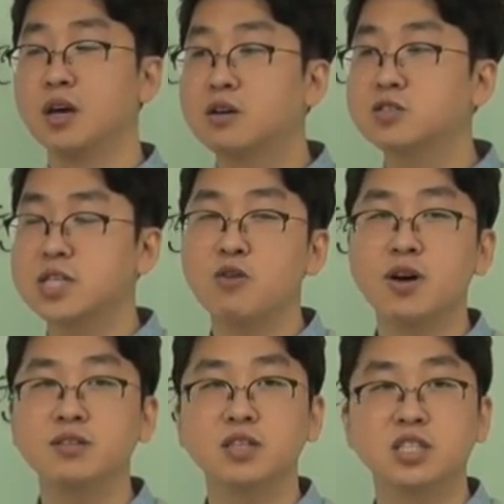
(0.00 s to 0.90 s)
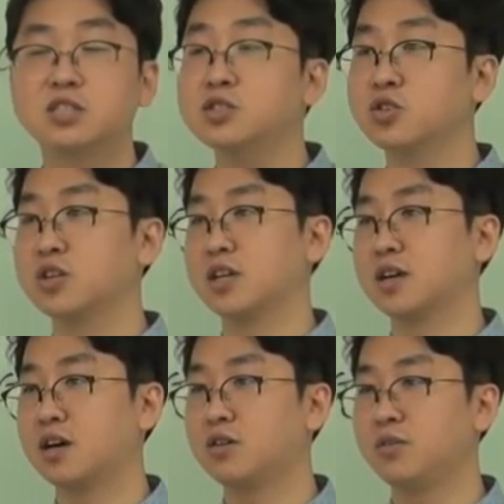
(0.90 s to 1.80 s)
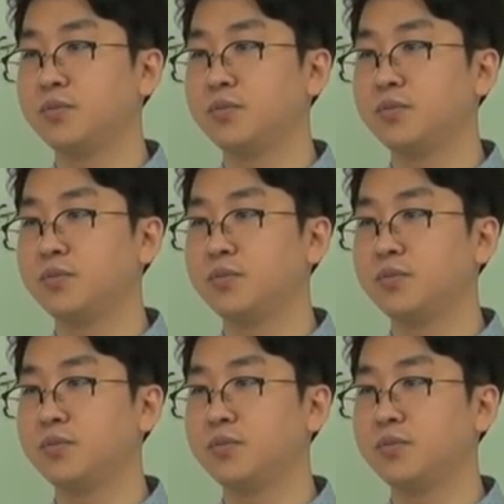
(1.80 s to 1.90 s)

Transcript: 그래서 상관들이 즉흥적이라니까요.